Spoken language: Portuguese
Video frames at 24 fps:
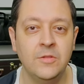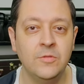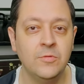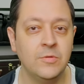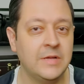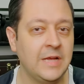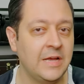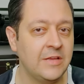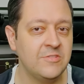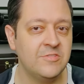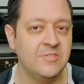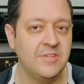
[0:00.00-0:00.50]
No
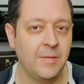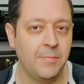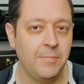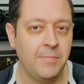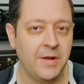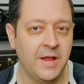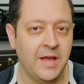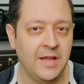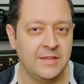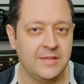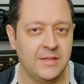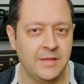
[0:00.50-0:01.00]
caso da
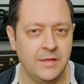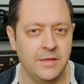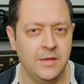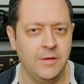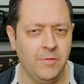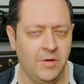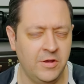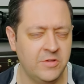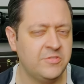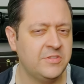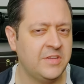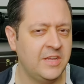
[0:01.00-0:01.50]
prata,
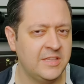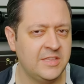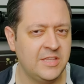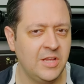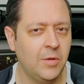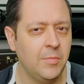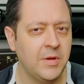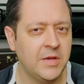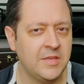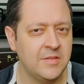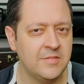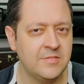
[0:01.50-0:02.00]
eu acho que é até
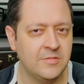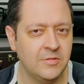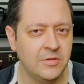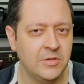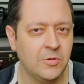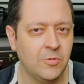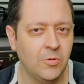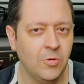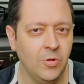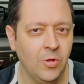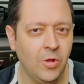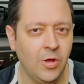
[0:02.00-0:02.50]
uma questão
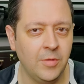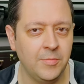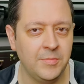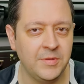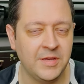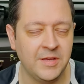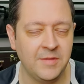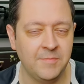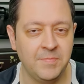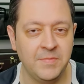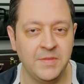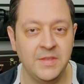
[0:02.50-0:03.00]

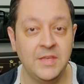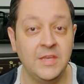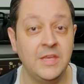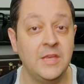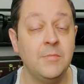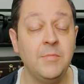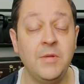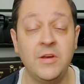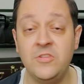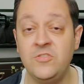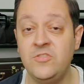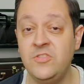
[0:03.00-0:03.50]
econômica.
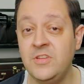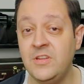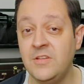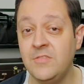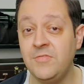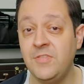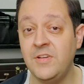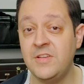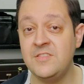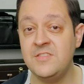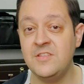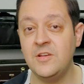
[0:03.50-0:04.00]
Imagina
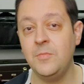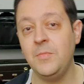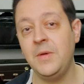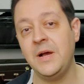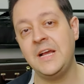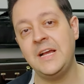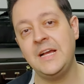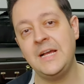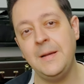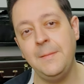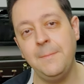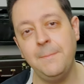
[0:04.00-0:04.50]
fazer
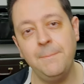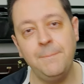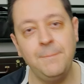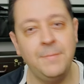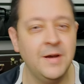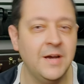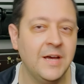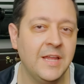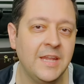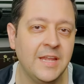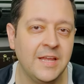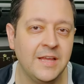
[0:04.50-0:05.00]
uma
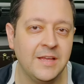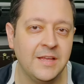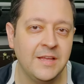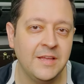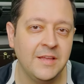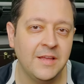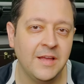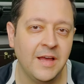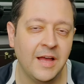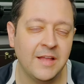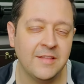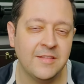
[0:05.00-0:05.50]
campana
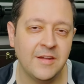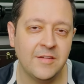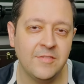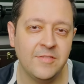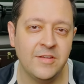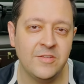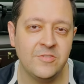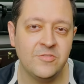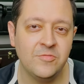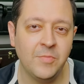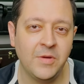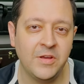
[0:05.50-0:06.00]

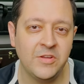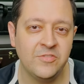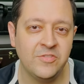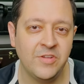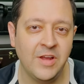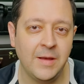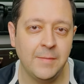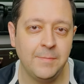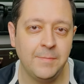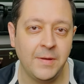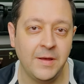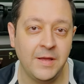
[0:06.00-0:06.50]
através de uma
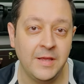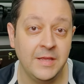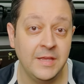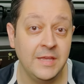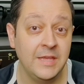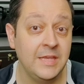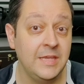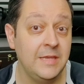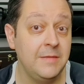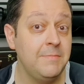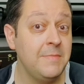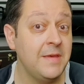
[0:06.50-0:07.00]
chapa
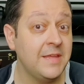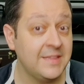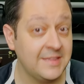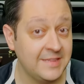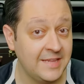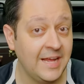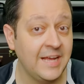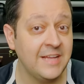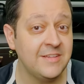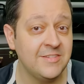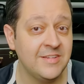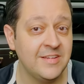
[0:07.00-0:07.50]
e
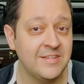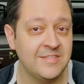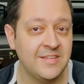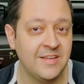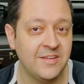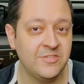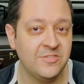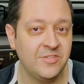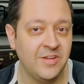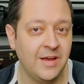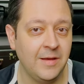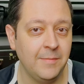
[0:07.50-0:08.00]
metade
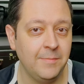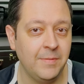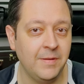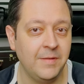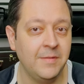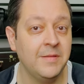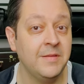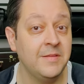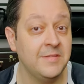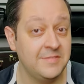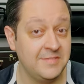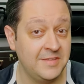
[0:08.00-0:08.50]
dessa
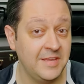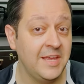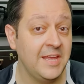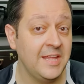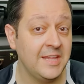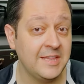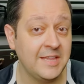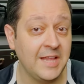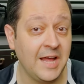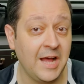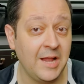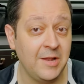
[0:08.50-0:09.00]
chapa ser
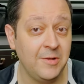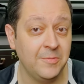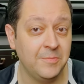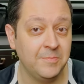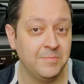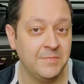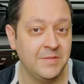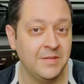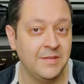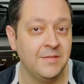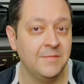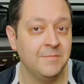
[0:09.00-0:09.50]
retalho.
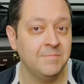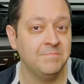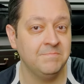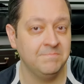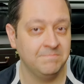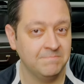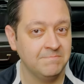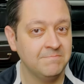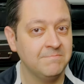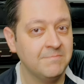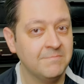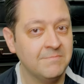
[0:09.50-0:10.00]

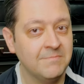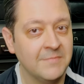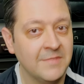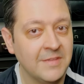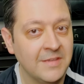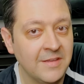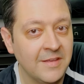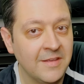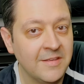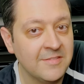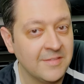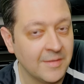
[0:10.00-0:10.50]

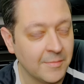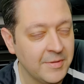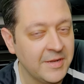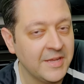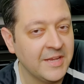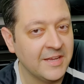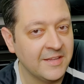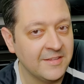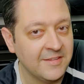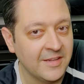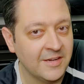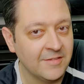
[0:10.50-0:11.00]
Essa
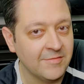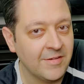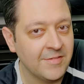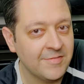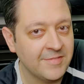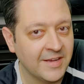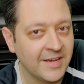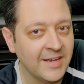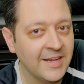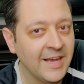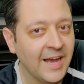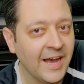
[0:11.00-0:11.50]
brincadeira vai
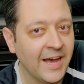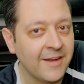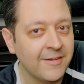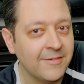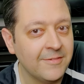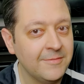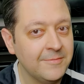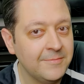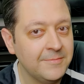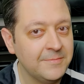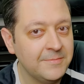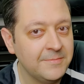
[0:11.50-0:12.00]
ficar caro.